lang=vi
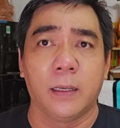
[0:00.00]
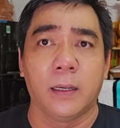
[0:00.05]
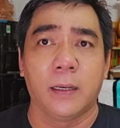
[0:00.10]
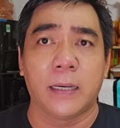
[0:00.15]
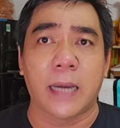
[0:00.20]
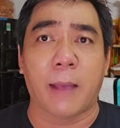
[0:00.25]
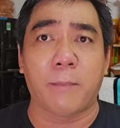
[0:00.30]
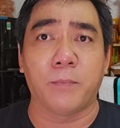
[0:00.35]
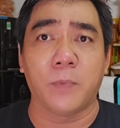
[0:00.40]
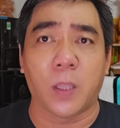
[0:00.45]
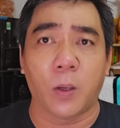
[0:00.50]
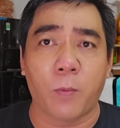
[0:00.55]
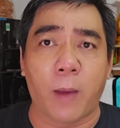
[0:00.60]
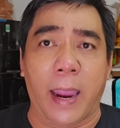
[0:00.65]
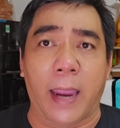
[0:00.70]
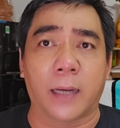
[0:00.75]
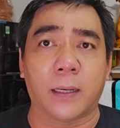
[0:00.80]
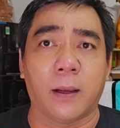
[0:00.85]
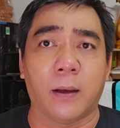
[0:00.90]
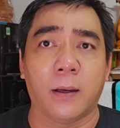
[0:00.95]
5 triệu
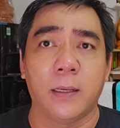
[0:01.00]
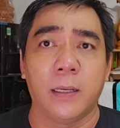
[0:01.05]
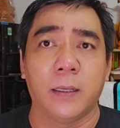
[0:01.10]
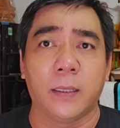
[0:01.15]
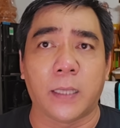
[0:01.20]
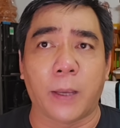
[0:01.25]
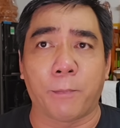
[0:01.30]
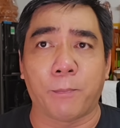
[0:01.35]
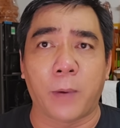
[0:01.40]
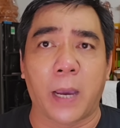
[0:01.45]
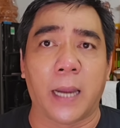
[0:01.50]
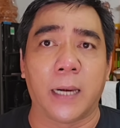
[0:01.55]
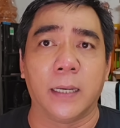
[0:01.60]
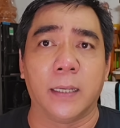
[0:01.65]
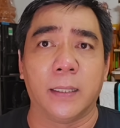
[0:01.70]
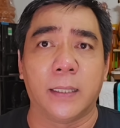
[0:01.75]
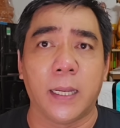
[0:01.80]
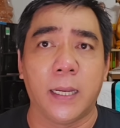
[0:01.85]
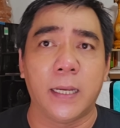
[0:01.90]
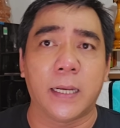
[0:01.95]
bạc thôi chụp
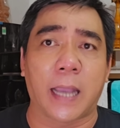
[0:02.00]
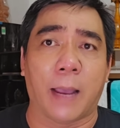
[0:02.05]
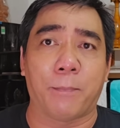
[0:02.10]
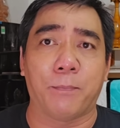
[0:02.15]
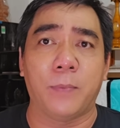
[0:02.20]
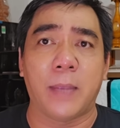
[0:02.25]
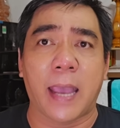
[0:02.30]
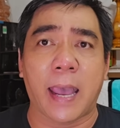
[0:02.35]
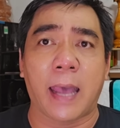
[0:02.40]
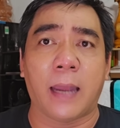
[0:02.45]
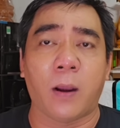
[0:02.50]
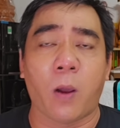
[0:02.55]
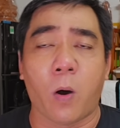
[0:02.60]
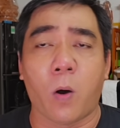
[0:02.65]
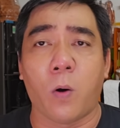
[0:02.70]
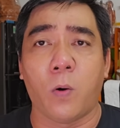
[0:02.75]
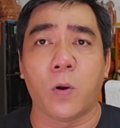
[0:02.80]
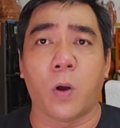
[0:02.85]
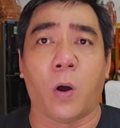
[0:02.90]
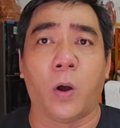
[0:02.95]
hình chi cập
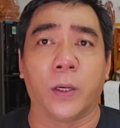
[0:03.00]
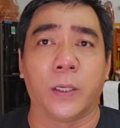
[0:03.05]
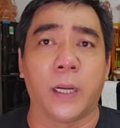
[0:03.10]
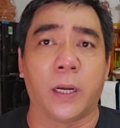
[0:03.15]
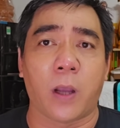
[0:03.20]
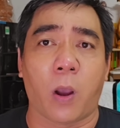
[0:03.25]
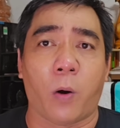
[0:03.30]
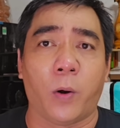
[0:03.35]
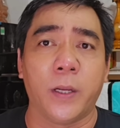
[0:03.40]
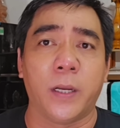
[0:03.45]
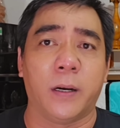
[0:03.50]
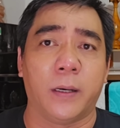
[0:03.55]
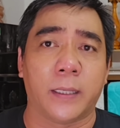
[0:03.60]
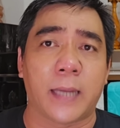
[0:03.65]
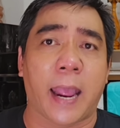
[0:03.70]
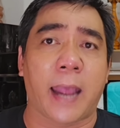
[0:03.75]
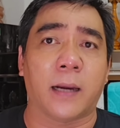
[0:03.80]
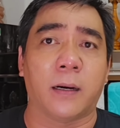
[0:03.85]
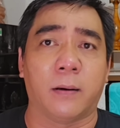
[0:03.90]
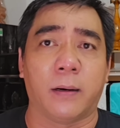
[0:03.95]
Zalo rồi được gọi người
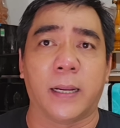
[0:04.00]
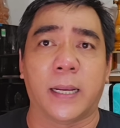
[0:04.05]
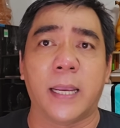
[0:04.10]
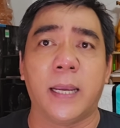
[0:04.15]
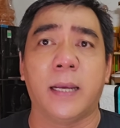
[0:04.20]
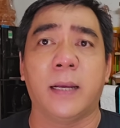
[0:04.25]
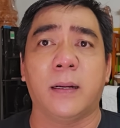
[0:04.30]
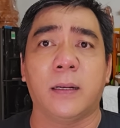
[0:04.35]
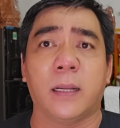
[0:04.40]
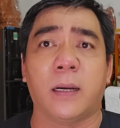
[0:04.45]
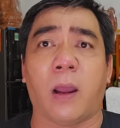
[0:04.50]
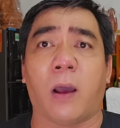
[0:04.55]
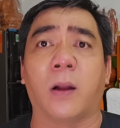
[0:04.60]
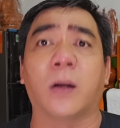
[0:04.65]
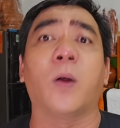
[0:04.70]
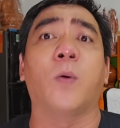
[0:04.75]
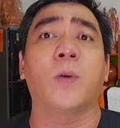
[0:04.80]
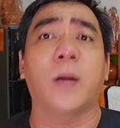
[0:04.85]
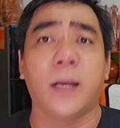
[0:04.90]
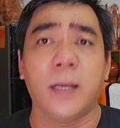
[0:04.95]
thân rồi này kia cái đó
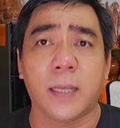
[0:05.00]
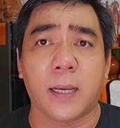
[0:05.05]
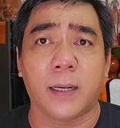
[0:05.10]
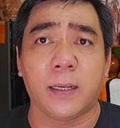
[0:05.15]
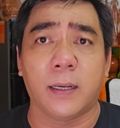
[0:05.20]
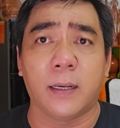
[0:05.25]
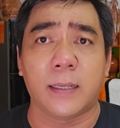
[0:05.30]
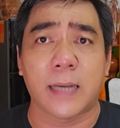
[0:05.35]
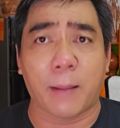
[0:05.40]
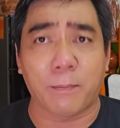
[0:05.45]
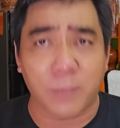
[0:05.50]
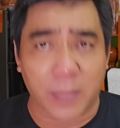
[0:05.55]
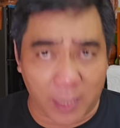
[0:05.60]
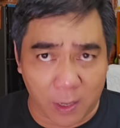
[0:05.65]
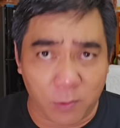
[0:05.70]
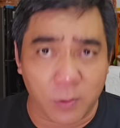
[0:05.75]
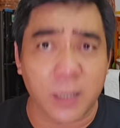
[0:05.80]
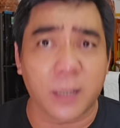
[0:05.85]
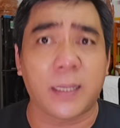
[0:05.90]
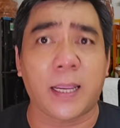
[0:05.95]
đủ thứ chứ 5
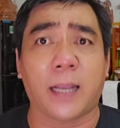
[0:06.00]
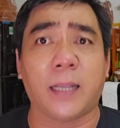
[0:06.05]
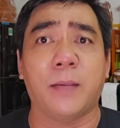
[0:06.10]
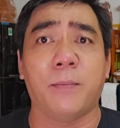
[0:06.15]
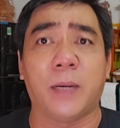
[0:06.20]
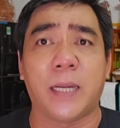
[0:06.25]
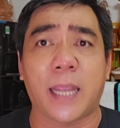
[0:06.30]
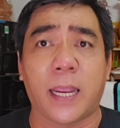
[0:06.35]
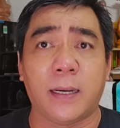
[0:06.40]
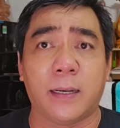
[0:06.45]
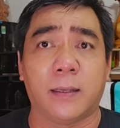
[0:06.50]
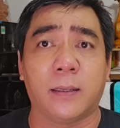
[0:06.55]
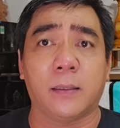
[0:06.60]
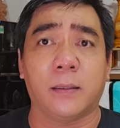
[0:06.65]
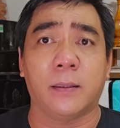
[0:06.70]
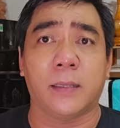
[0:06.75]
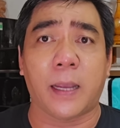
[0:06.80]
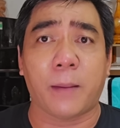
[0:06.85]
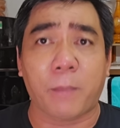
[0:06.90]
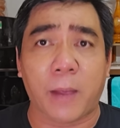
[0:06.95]
triệu chưa chắc gì mình dây
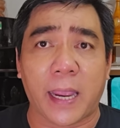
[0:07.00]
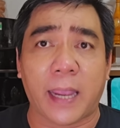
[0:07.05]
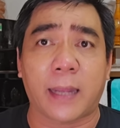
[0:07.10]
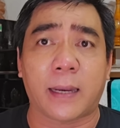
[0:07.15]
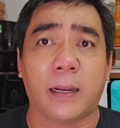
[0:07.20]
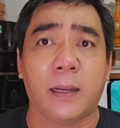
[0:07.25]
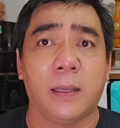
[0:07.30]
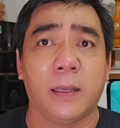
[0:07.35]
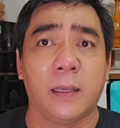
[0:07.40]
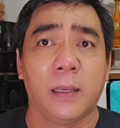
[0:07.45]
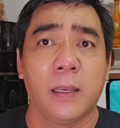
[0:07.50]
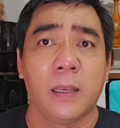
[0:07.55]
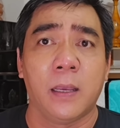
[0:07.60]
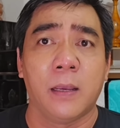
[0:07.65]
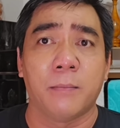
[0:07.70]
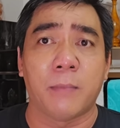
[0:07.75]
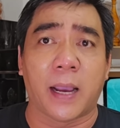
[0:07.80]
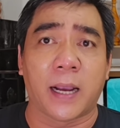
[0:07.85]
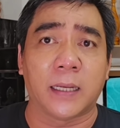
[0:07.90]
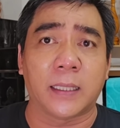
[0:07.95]
được FE đó
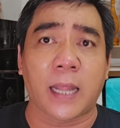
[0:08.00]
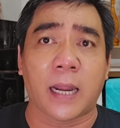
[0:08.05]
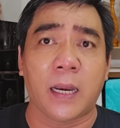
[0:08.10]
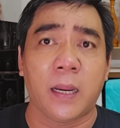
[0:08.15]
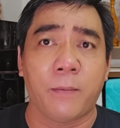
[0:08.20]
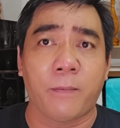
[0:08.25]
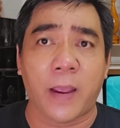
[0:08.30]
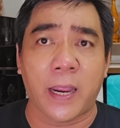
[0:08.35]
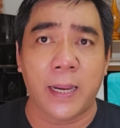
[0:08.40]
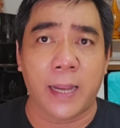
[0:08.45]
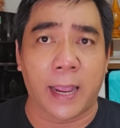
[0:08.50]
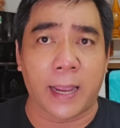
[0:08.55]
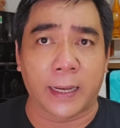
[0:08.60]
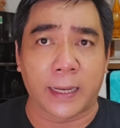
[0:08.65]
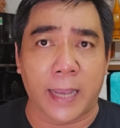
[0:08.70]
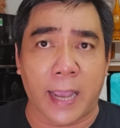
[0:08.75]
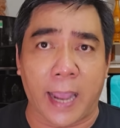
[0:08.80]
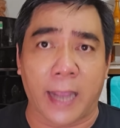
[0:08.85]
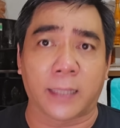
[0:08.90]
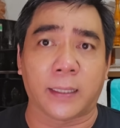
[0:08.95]
mà người ta đi vay
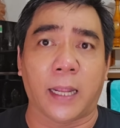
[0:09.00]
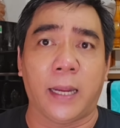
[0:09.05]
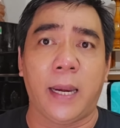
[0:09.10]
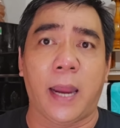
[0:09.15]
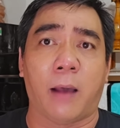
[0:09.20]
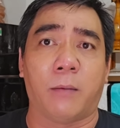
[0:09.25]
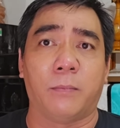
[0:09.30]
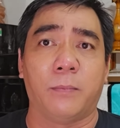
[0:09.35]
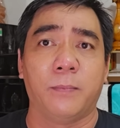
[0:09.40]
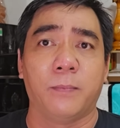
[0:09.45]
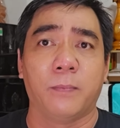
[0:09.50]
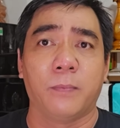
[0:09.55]
hàng ngàn tỷ đồng